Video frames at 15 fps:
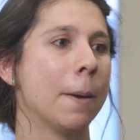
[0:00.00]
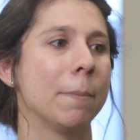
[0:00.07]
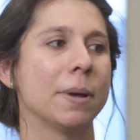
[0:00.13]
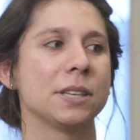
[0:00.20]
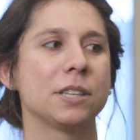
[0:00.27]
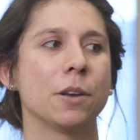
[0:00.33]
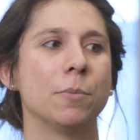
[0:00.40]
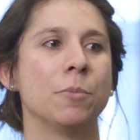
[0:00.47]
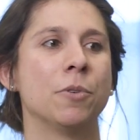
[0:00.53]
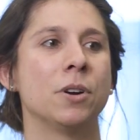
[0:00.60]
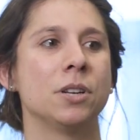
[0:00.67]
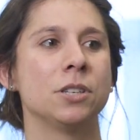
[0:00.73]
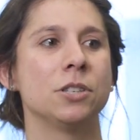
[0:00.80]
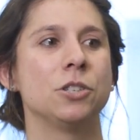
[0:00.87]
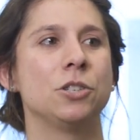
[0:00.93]
Parce que
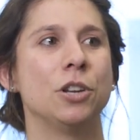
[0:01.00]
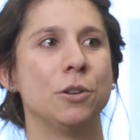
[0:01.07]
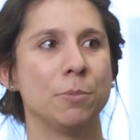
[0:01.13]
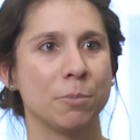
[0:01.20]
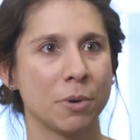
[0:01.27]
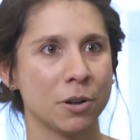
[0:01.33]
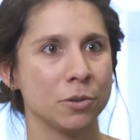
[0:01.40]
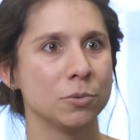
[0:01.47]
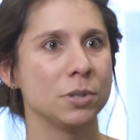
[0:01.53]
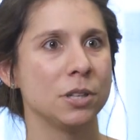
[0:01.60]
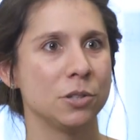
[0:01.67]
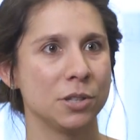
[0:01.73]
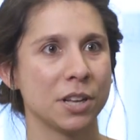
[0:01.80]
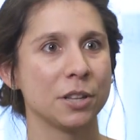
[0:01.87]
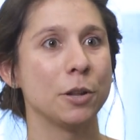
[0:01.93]
moi, je demande aux
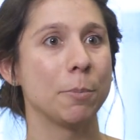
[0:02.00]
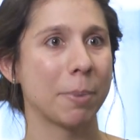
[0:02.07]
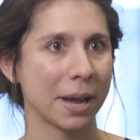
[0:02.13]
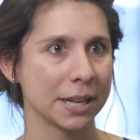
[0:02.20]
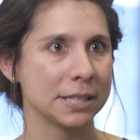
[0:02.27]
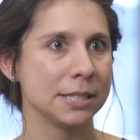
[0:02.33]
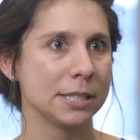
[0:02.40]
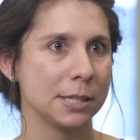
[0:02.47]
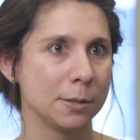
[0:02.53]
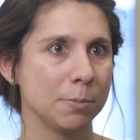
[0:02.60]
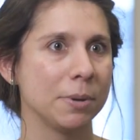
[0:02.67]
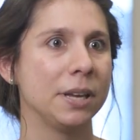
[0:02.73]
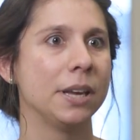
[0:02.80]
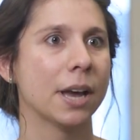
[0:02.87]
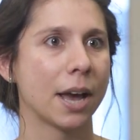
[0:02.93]
étudiants de
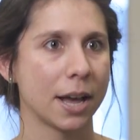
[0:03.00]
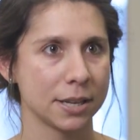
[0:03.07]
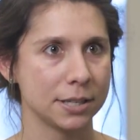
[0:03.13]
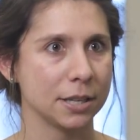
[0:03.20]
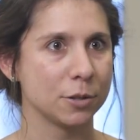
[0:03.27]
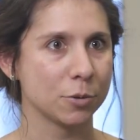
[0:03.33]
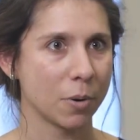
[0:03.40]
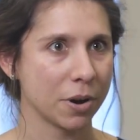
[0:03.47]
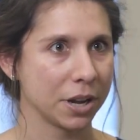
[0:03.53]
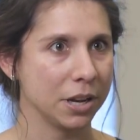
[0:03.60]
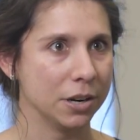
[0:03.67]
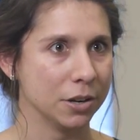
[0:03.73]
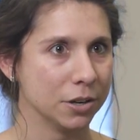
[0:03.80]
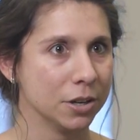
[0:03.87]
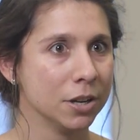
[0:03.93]
participer à cette
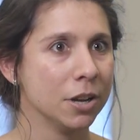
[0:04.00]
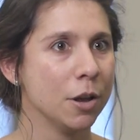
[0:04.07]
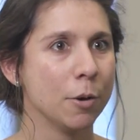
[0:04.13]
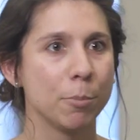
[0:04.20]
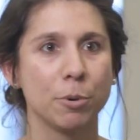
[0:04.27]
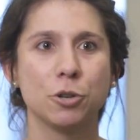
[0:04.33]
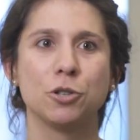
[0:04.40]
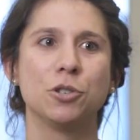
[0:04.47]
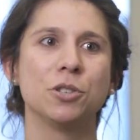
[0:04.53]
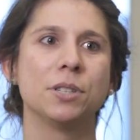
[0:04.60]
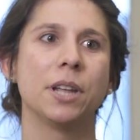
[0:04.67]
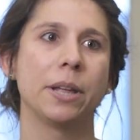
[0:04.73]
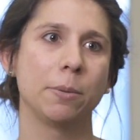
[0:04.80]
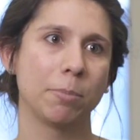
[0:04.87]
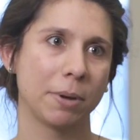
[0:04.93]
soirée-là, pas juste
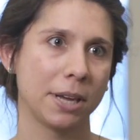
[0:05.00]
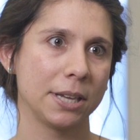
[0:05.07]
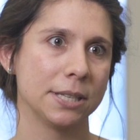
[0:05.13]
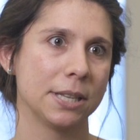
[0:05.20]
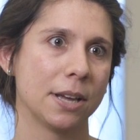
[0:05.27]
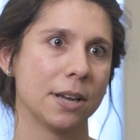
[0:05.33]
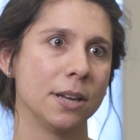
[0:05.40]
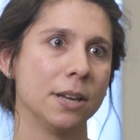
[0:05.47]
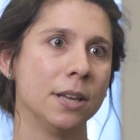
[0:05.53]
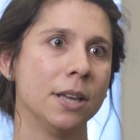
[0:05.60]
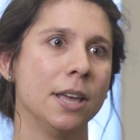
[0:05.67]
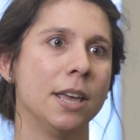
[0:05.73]
d'être présents.